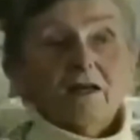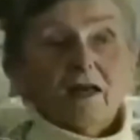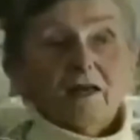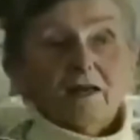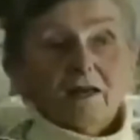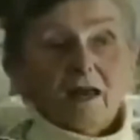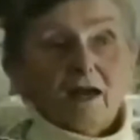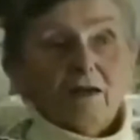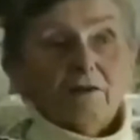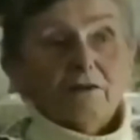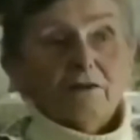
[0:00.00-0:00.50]
En tout
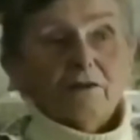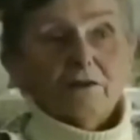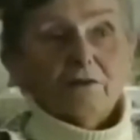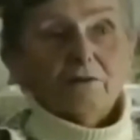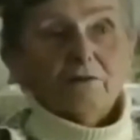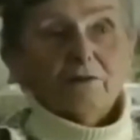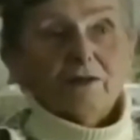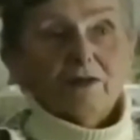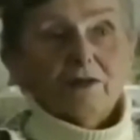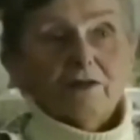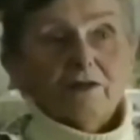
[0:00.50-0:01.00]
cas, c'est ce
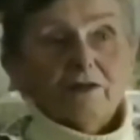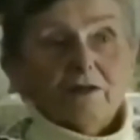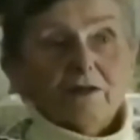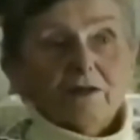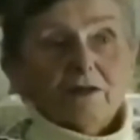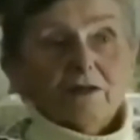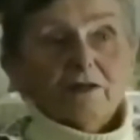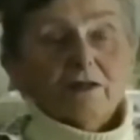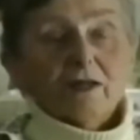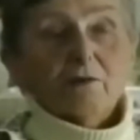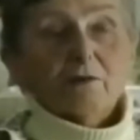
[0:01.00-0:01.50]
que son
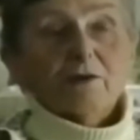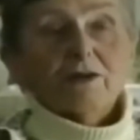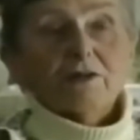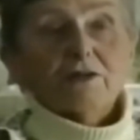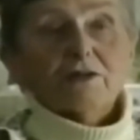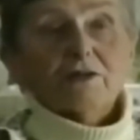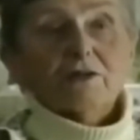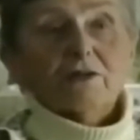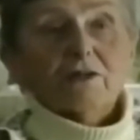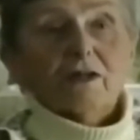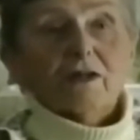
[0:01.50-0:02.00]
ami,
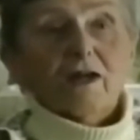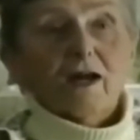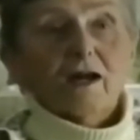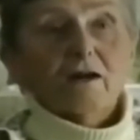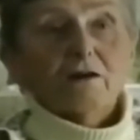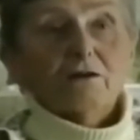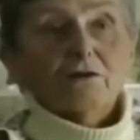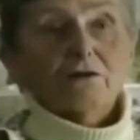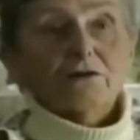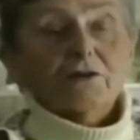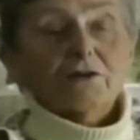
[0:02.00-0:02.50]
son ami l'a
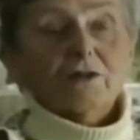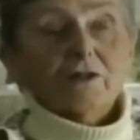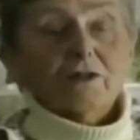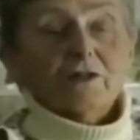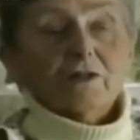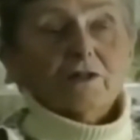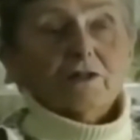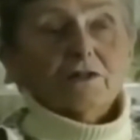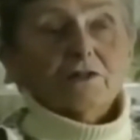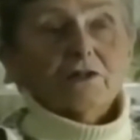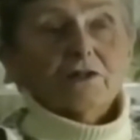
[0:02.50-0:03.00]
décrit
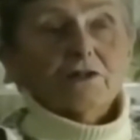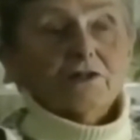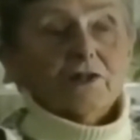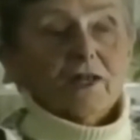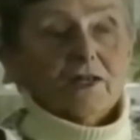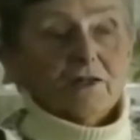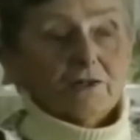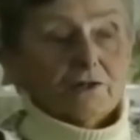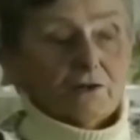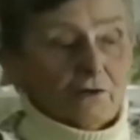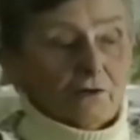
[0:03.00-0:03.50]
euphorique.
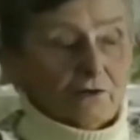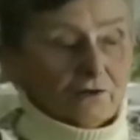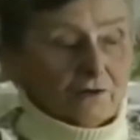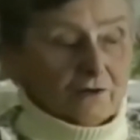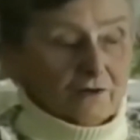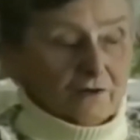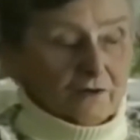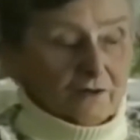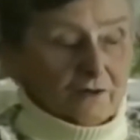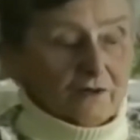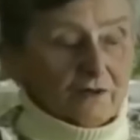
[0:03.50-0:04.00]

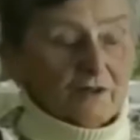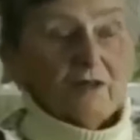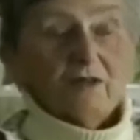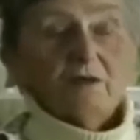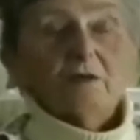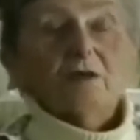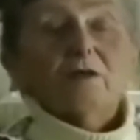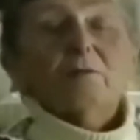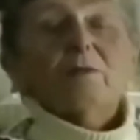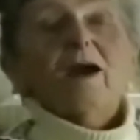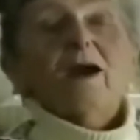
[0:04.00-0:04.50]

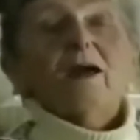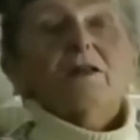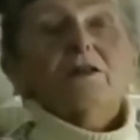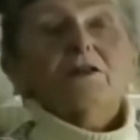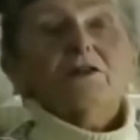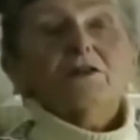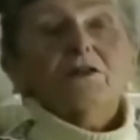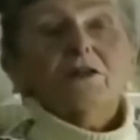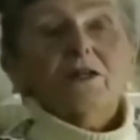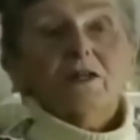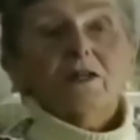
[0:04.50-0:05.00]
Et
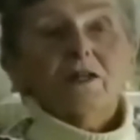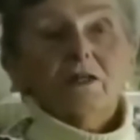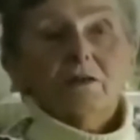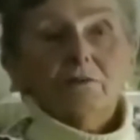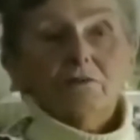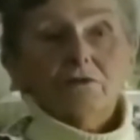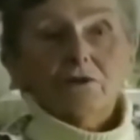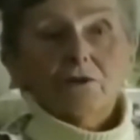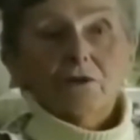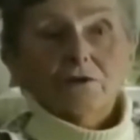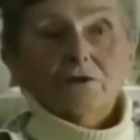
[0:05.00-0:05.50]
même,
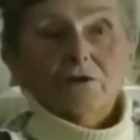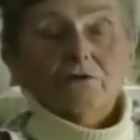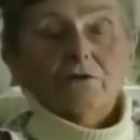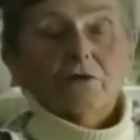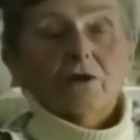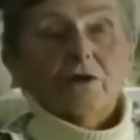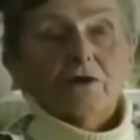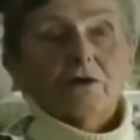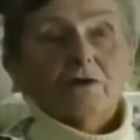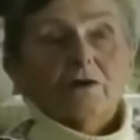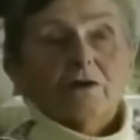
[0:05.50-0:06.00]
euh,
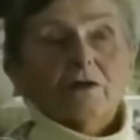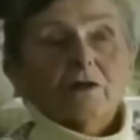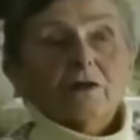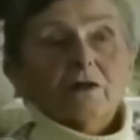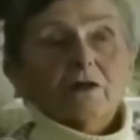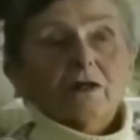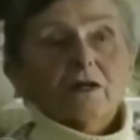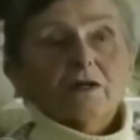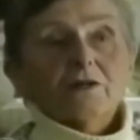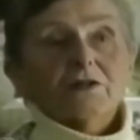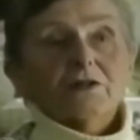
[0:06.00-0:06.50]
elle
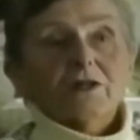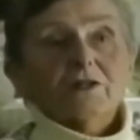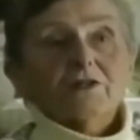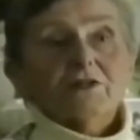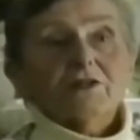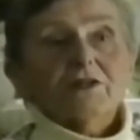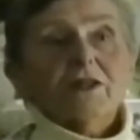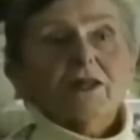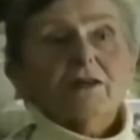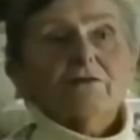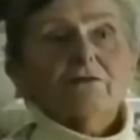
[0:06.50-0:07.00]
se
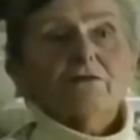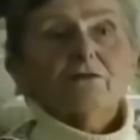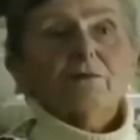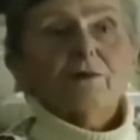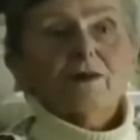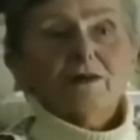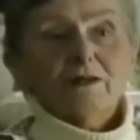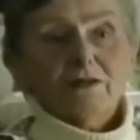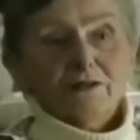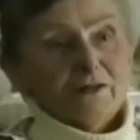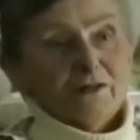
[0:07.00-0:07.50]
réjouissait de sa
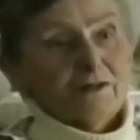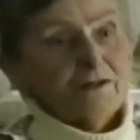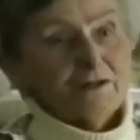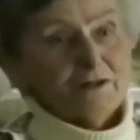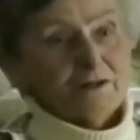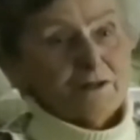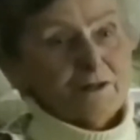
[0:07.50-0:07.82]
mort.